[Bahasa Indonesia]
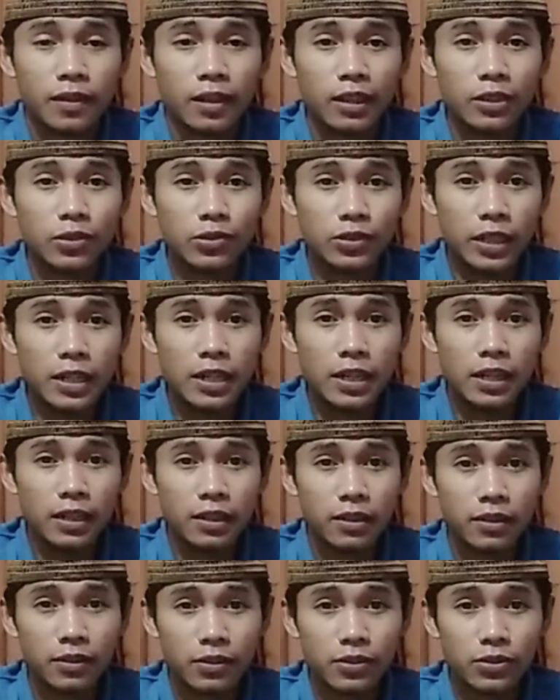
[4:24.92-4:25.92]
Itu
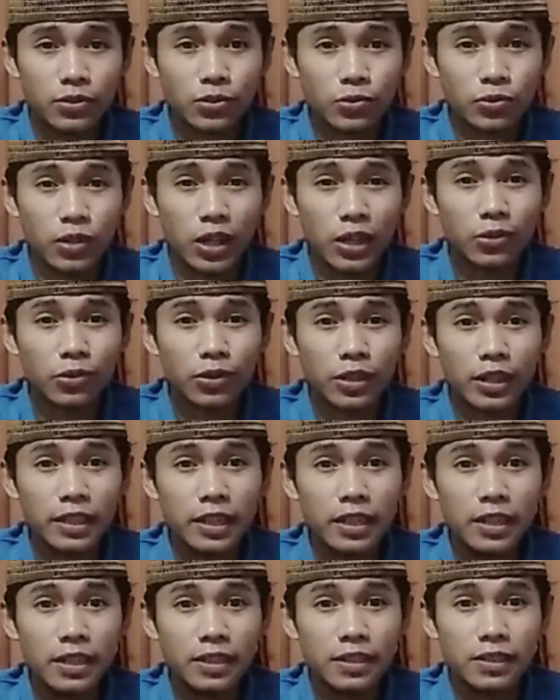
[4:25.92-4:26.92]
jadi Sugik Nuri
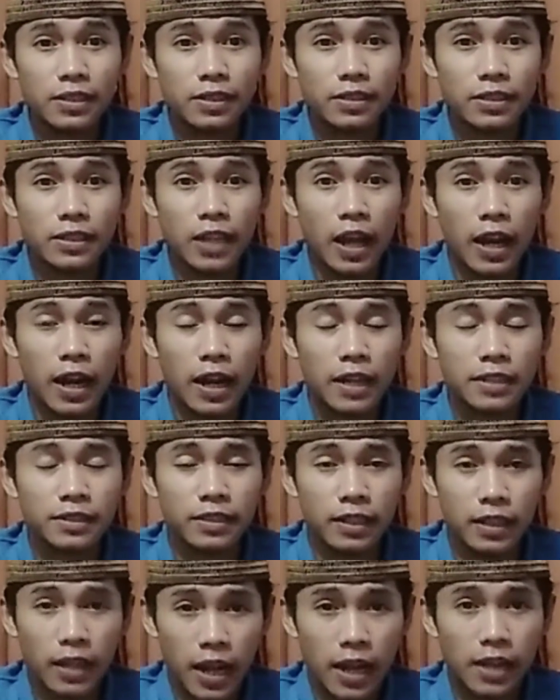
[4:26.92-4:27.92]
ini sangat
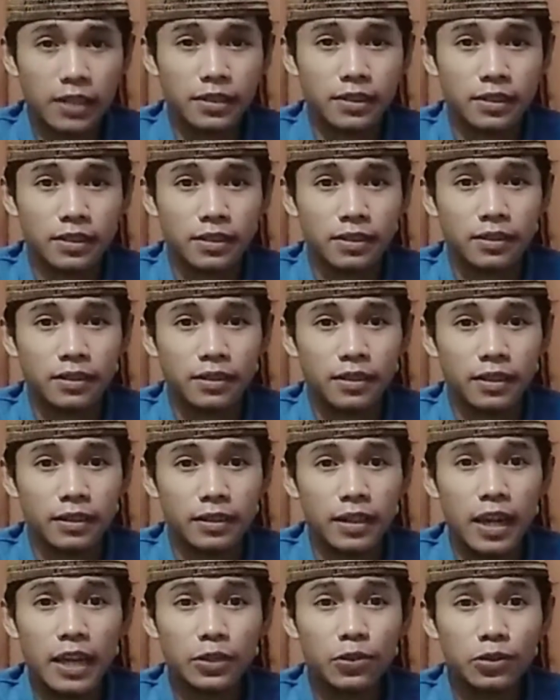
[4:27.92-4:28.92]
jelas.
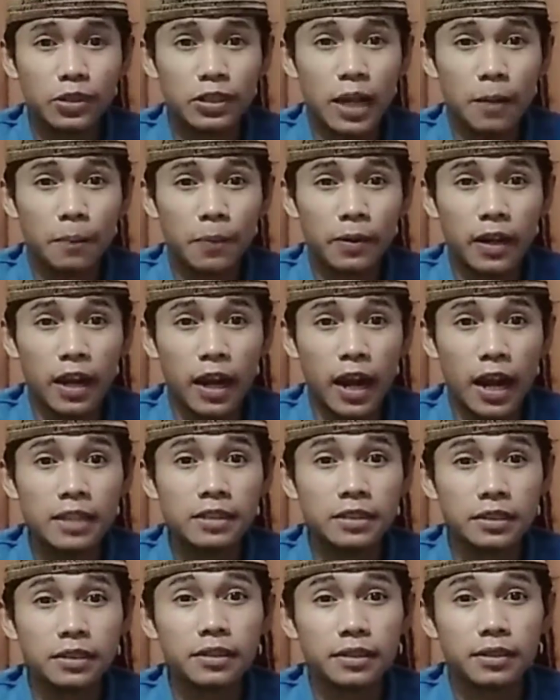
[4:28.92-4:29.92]
Dia itu tidak pernah
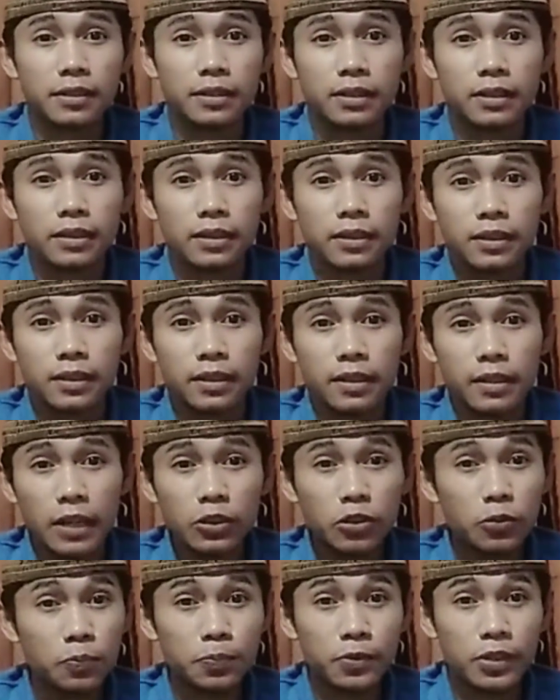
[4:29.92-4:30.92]
ngaji
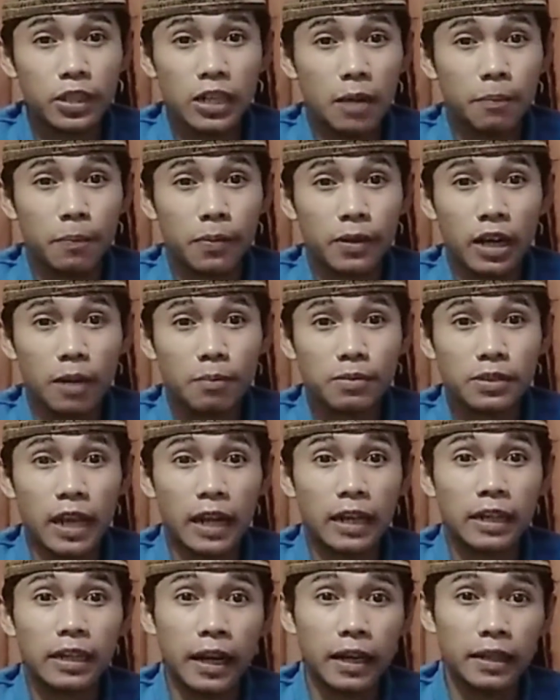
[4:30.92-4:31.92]
dia itu tidak pernah
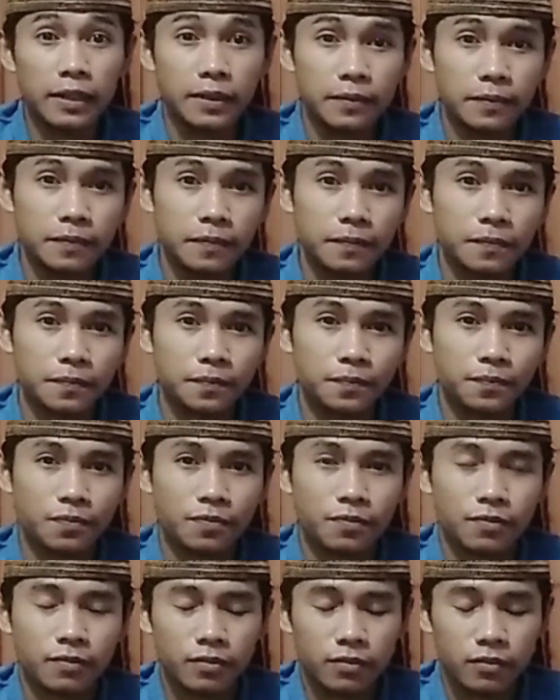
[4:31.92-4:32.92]
pesantren
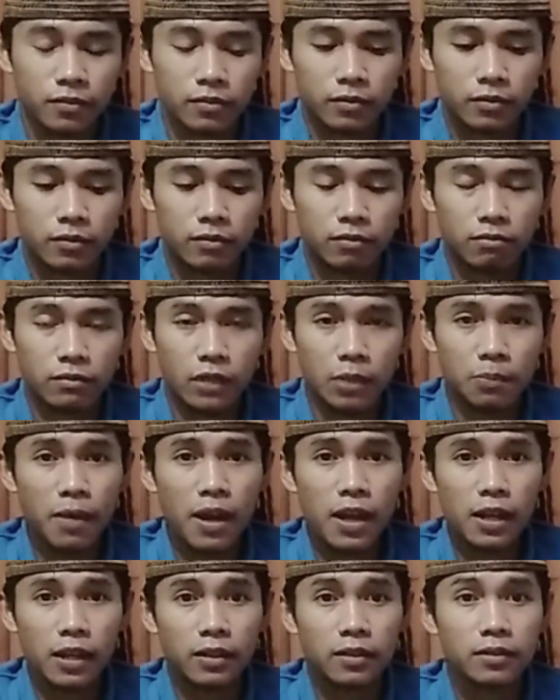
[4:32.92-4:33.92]

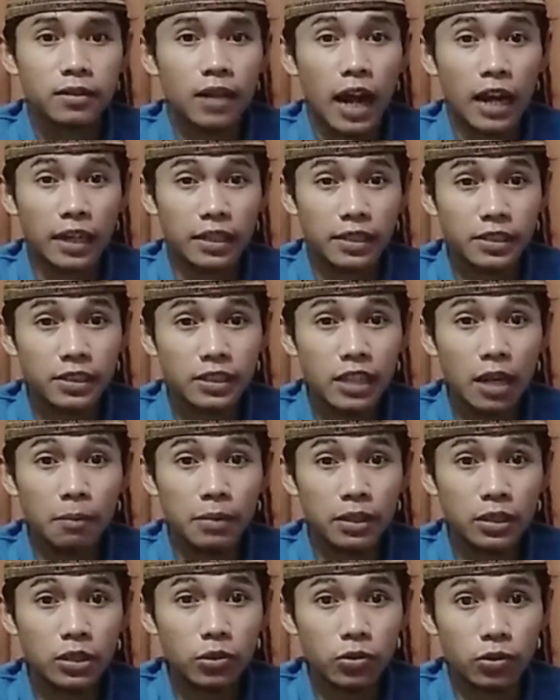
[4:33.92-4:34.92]
memang hadisnya
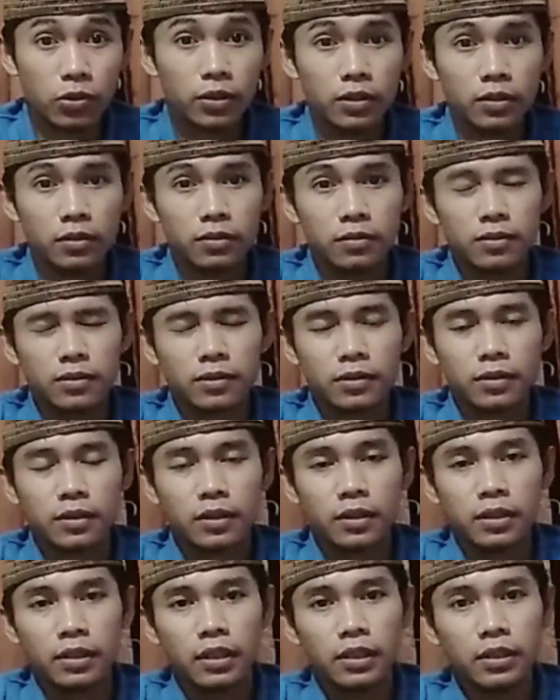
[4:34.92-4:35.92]
betul
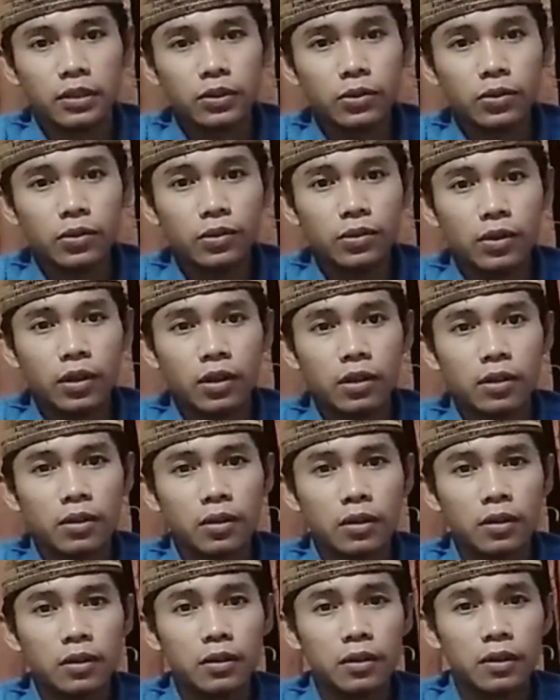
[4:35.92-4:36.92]
itu
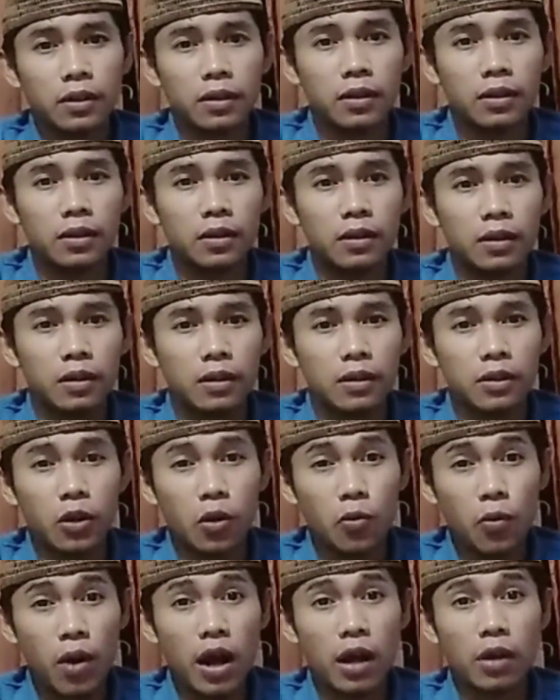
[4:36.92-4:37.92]
e,
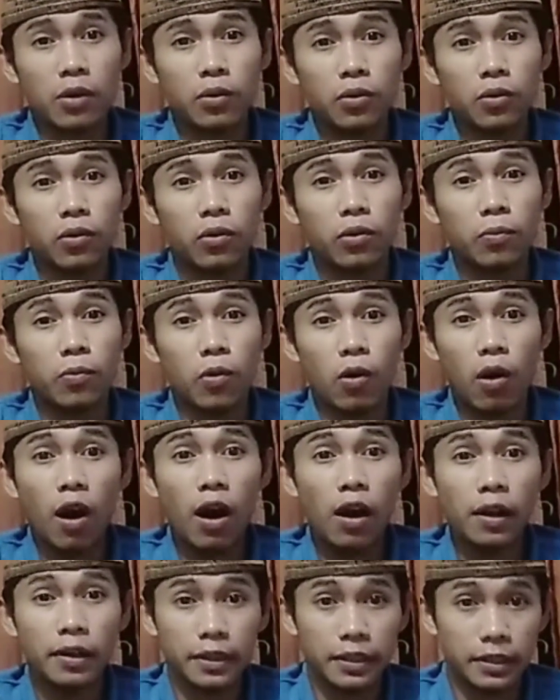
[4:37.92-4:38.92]
rawahu
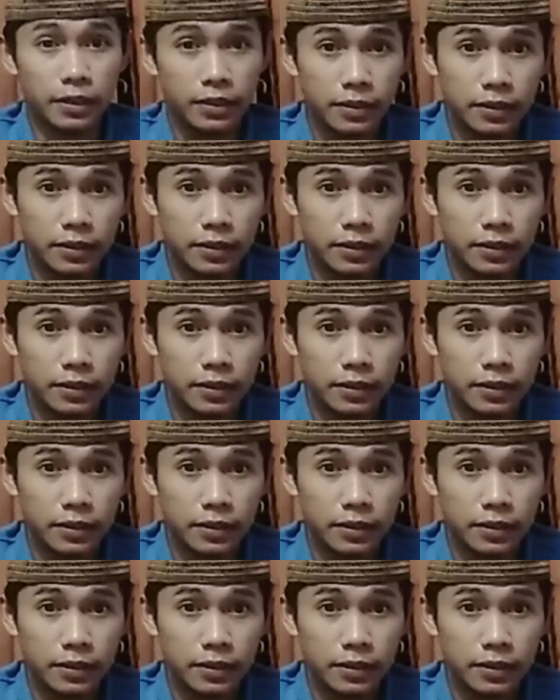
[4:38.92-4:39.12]
Bukhari